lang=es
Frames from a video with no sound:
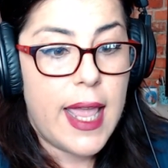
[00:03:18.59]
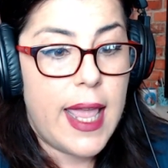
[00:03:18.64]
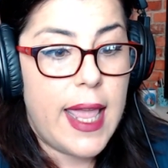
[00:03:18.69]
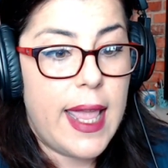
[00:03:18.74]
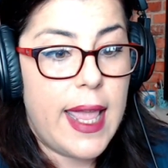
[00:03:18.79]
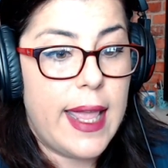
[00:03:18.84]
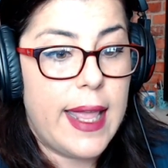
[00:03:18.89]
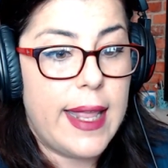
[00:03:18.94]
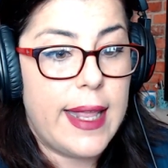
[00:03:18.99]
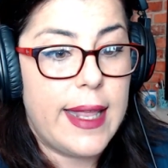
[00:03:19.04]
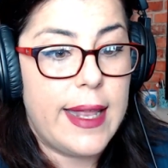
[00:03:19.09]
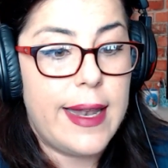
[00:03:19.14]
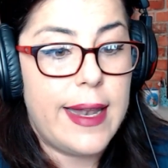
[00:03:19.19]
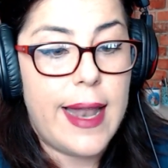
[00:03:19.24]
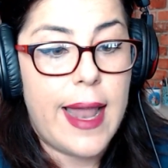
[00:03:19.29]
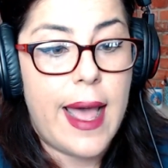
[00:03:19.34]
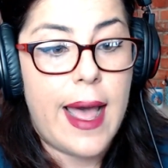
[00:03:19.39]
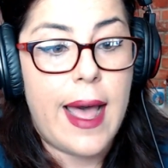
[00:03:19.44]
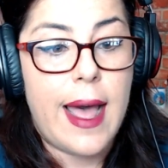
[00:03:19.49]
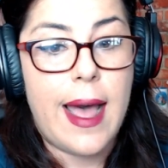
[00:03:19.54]
eh,
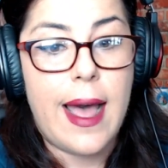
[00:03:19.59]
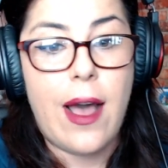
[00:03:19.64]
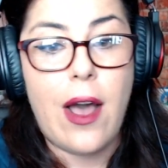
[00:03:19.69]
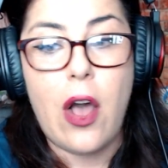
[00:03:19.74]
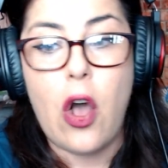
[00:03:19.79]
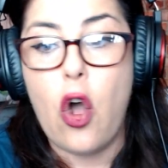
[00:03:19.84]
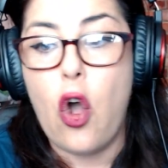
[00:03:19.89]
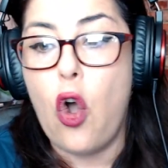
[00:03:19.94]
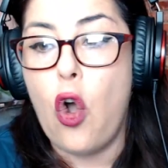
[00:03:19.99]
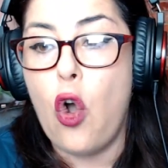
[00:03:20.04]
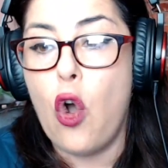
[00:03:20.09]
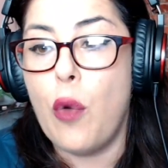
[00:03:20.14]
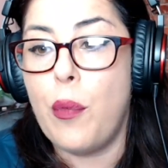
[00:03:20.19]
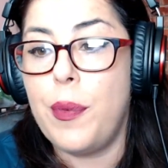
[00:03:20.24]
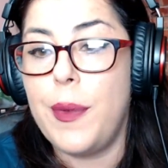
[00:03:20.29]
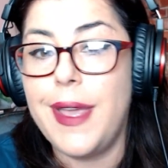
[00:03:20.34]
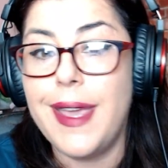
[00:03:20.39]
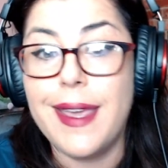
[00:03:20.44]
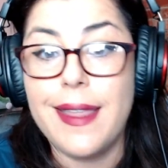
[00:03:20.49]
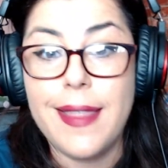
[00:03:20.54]
la
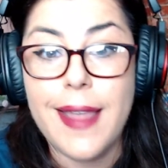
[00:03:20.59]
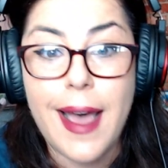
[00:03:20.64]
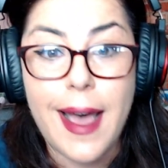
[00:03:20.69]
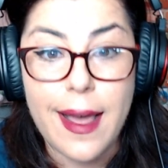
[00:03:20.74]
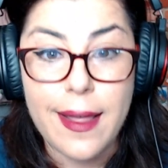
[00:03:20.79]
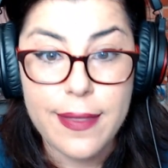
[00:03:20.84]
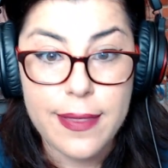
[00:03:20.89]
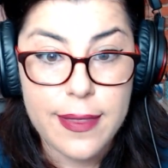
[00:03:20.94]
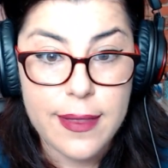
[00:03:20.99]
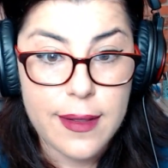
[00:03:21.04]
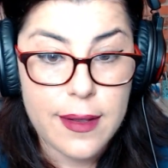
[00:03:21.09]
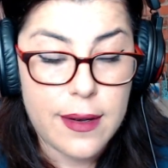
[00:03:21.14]
obviedad,